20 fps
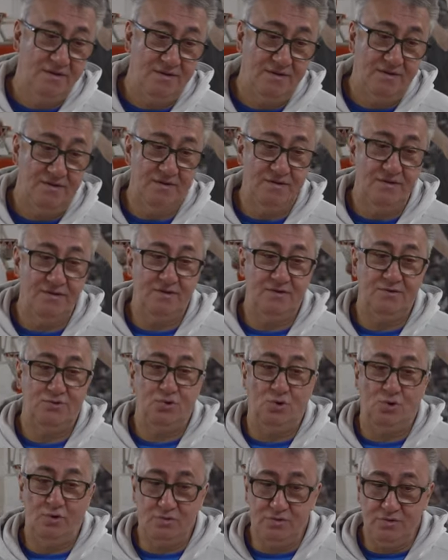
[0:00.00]
e,
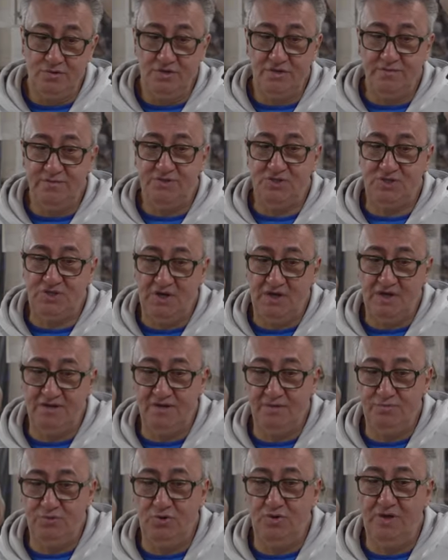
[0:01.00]
dolduğu gibi
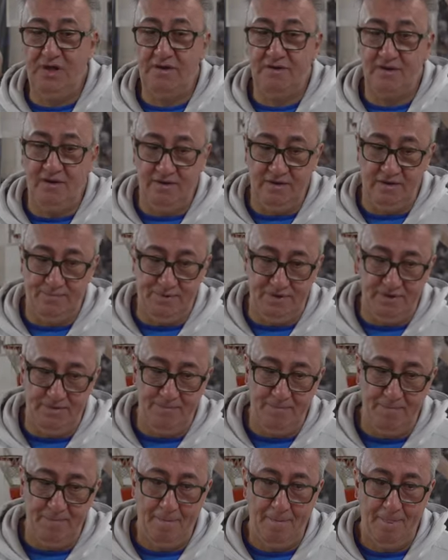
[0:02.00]
dışarıda büyük ekran yapılıp
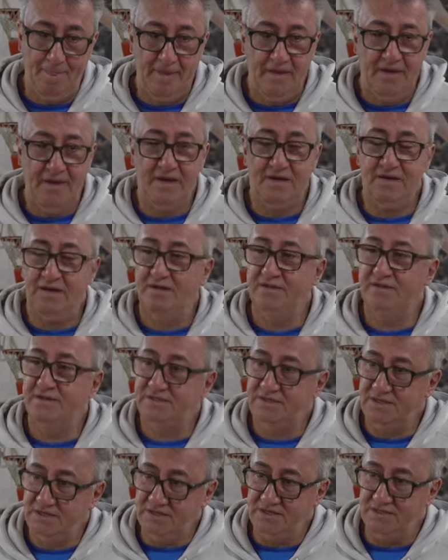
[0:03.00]
ekranda
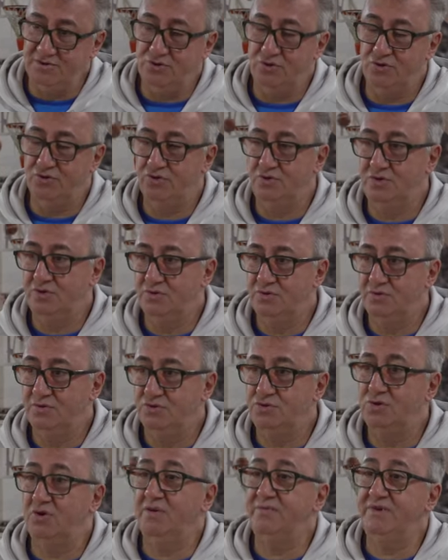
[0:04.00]
seyrediliyordu.
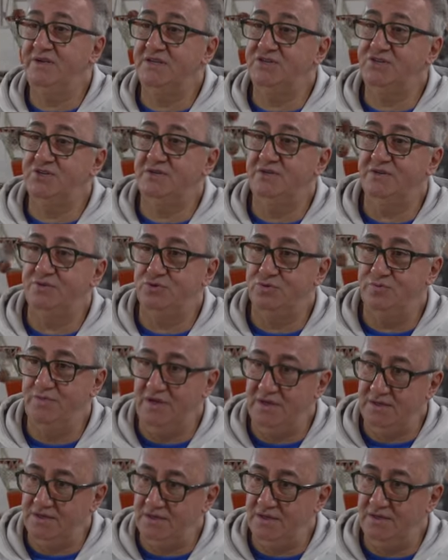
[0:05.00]
Sonra bir Yeşil Giresun
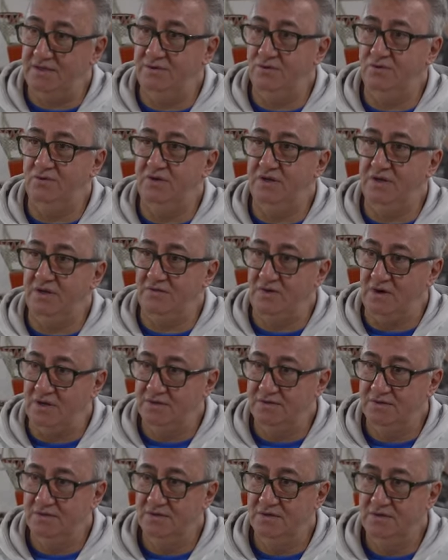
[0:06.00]
Belediye örneği var.
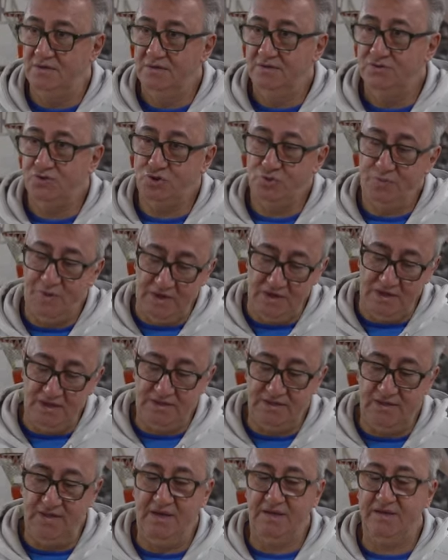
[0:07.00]
Süper
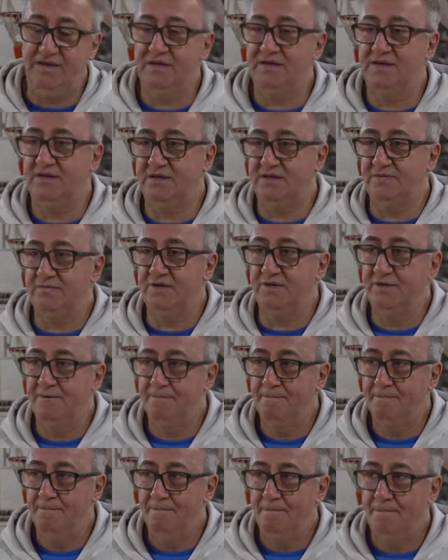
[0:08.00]
Lig'de erkek takımı.
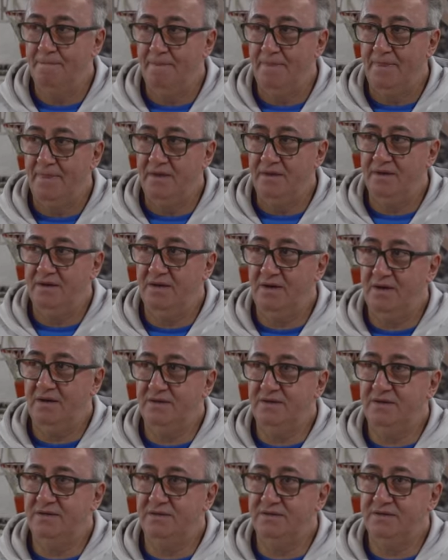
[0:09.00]

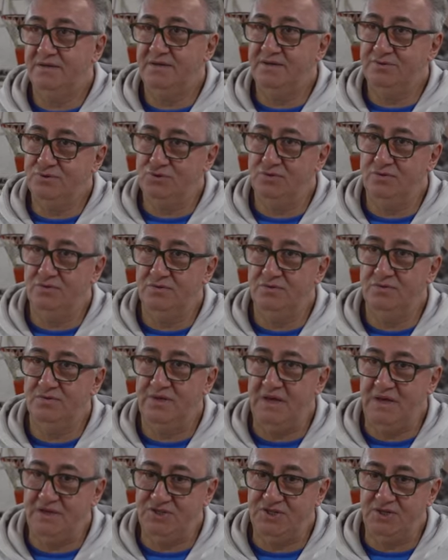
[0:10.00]
Yani Giresun
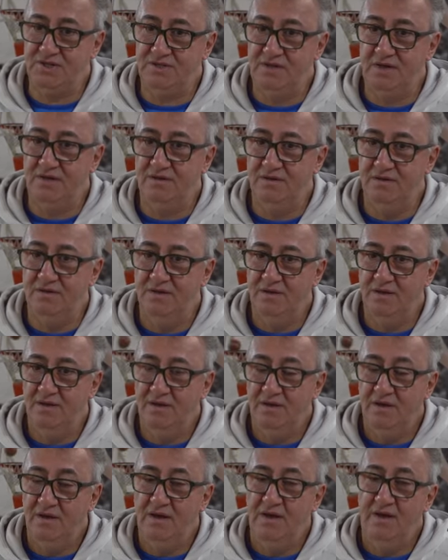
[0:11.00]
gerçekten
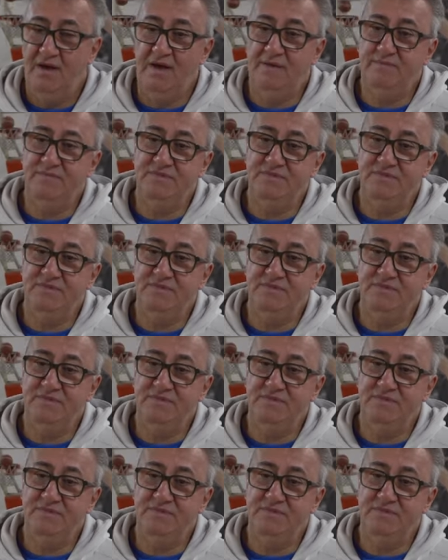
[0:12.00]
hem